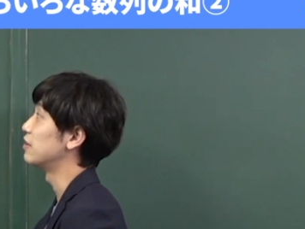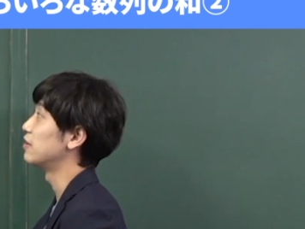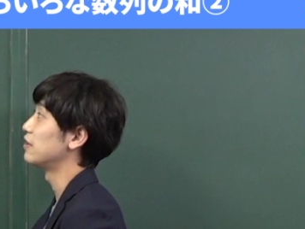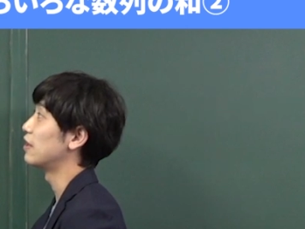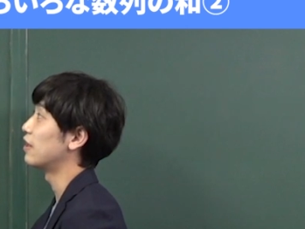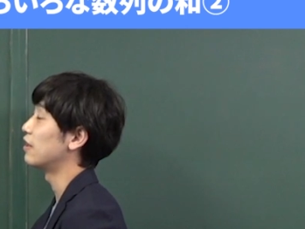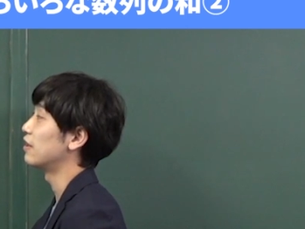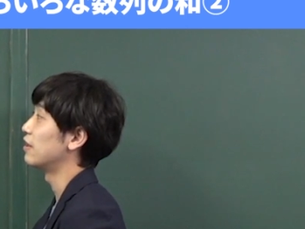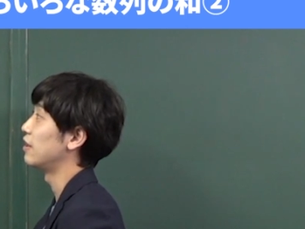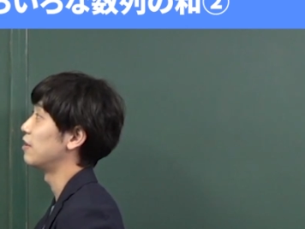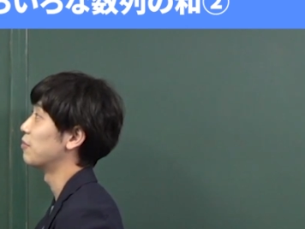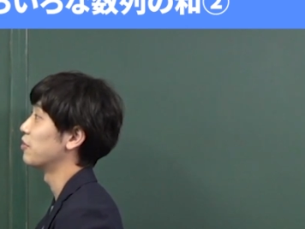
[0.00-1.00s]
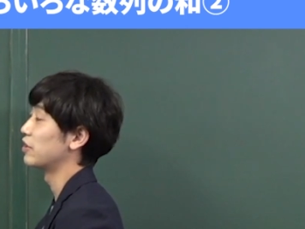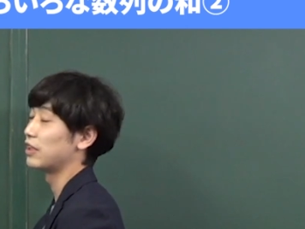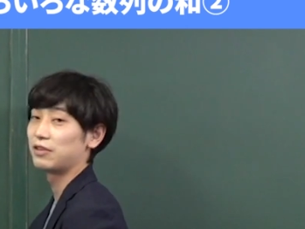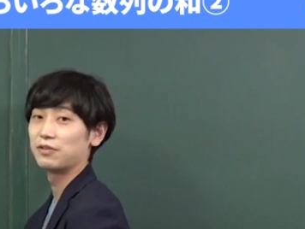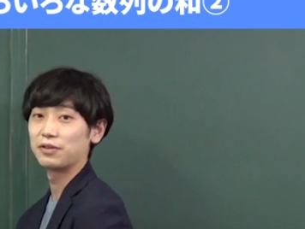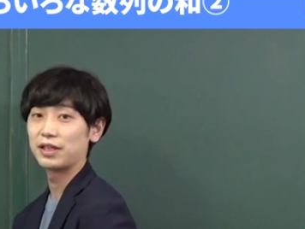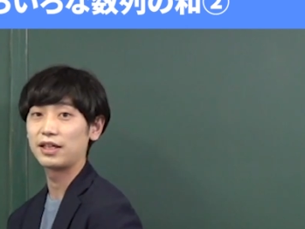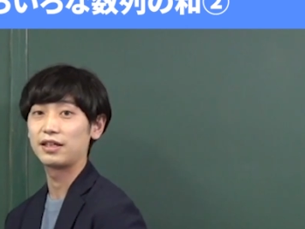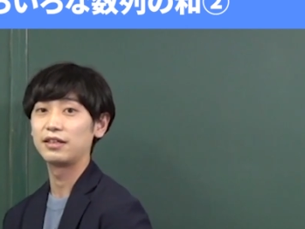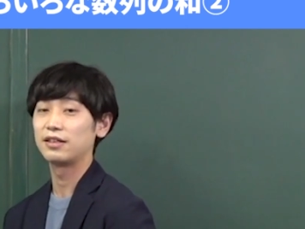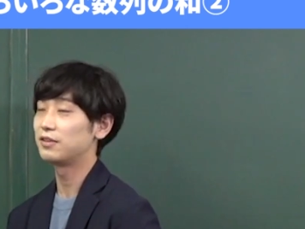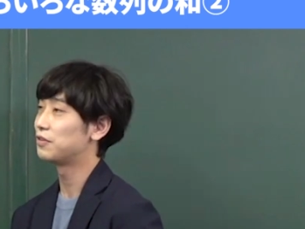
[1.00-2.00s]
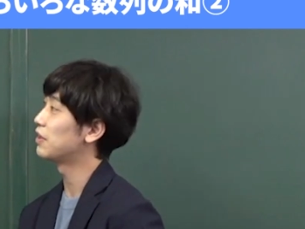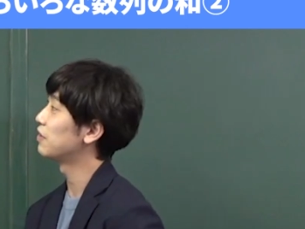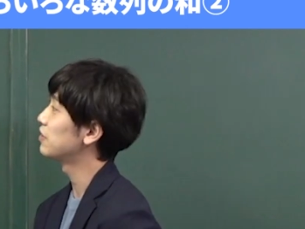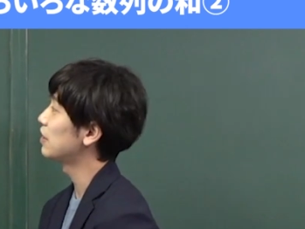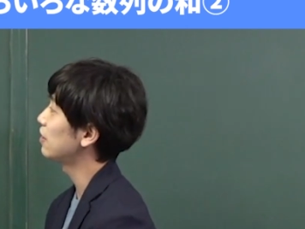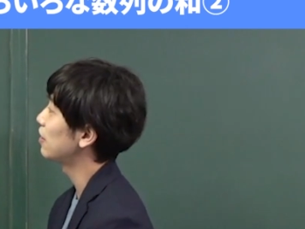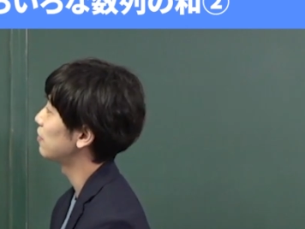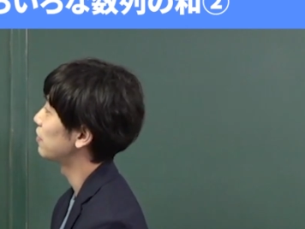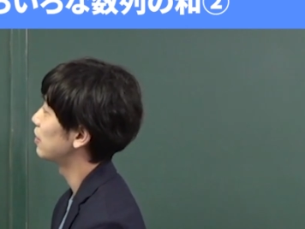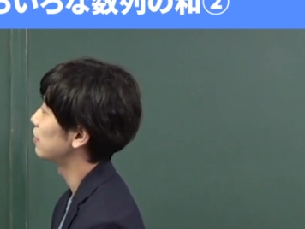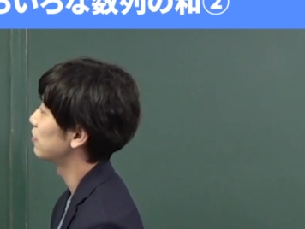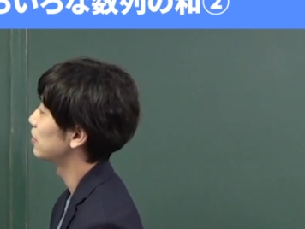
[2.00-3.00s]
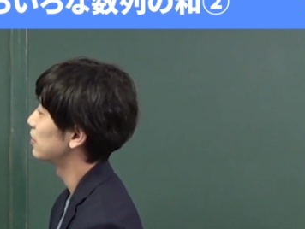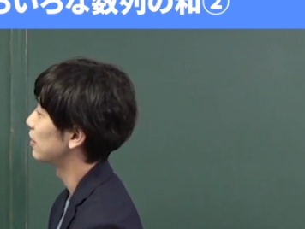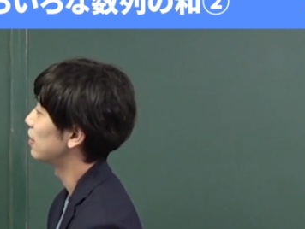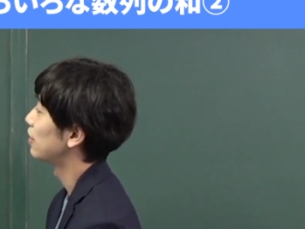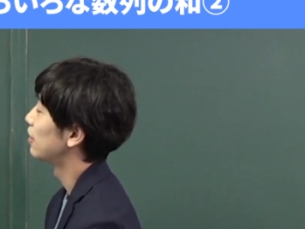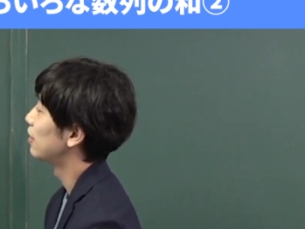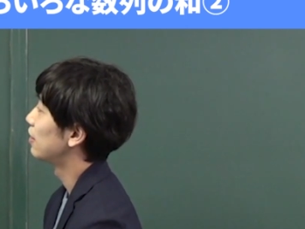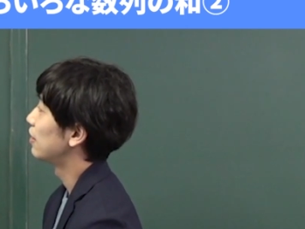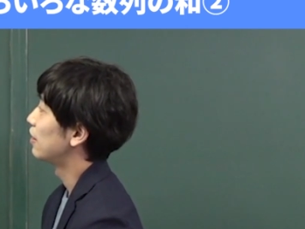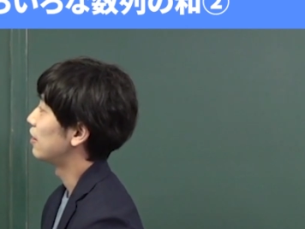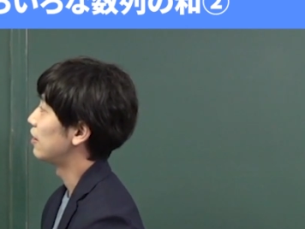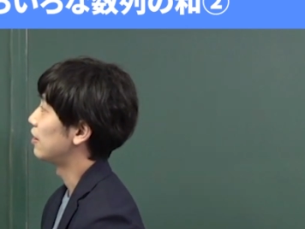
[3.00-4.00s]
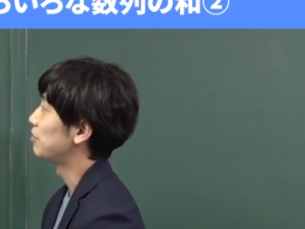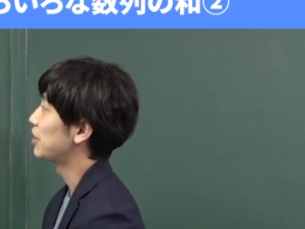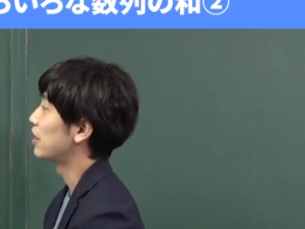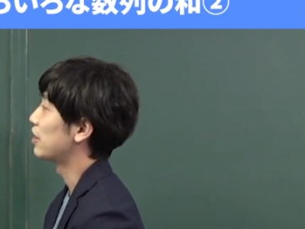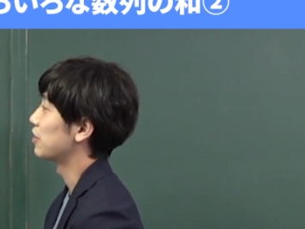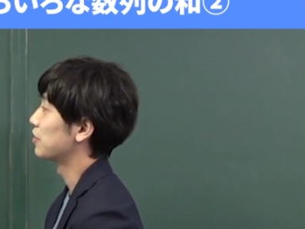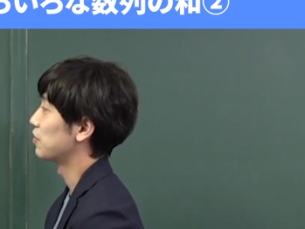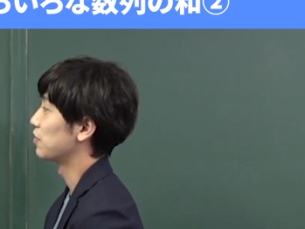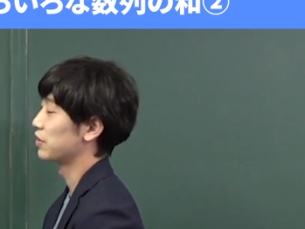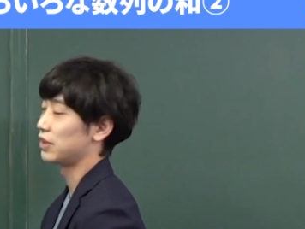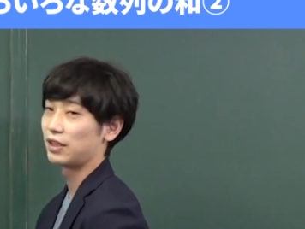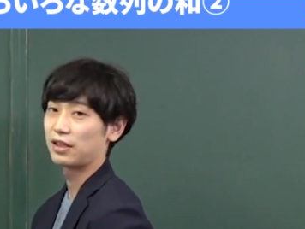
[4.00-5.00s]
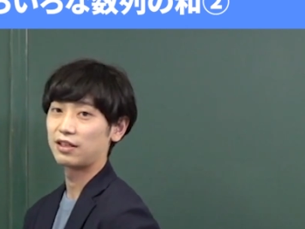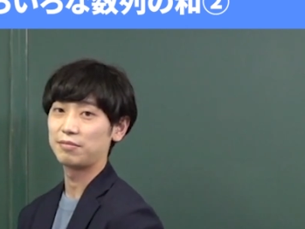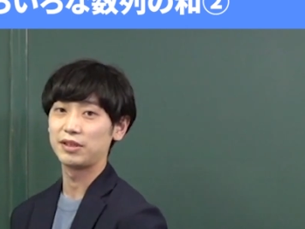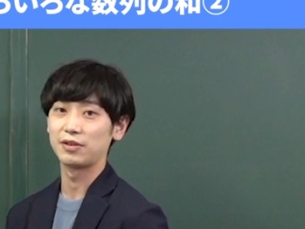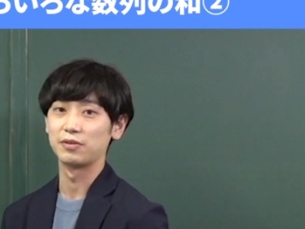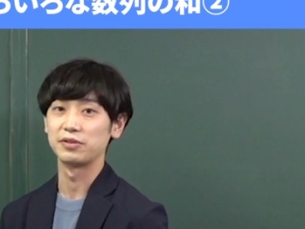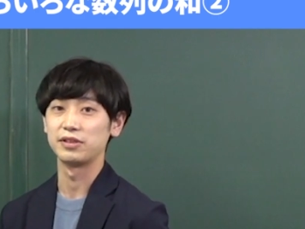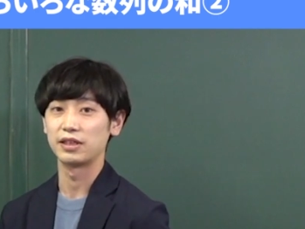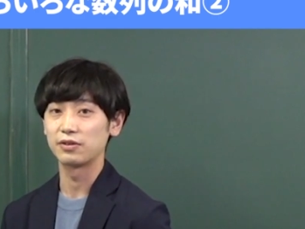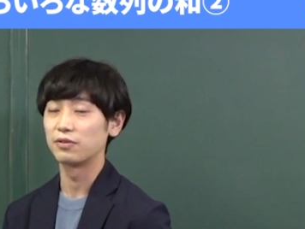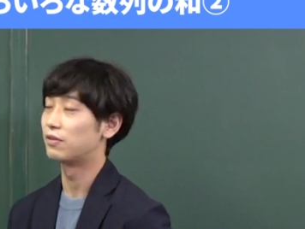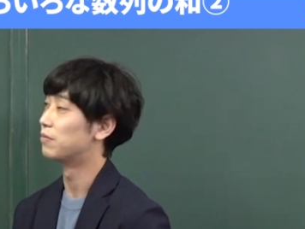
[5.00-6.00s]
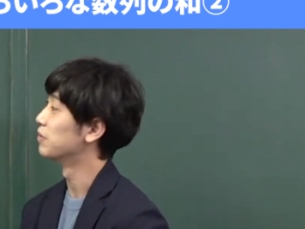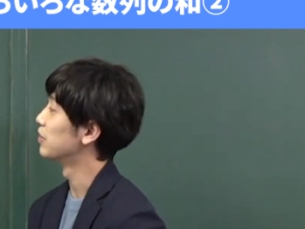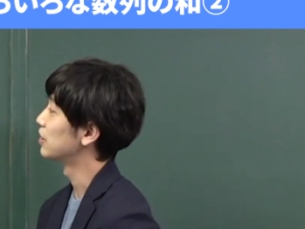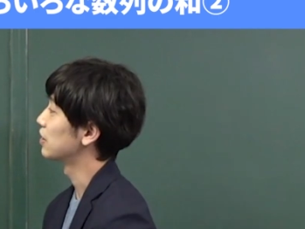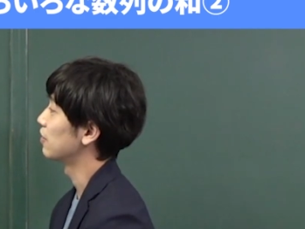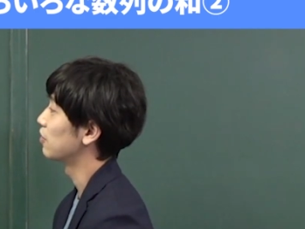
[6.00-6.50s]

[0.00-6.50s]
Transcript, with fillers: 続いたものになるので、ちょっとあの、前回の内容ですね、えー、見てない人はちょっとそちらから見てほしいなと思うんですけれど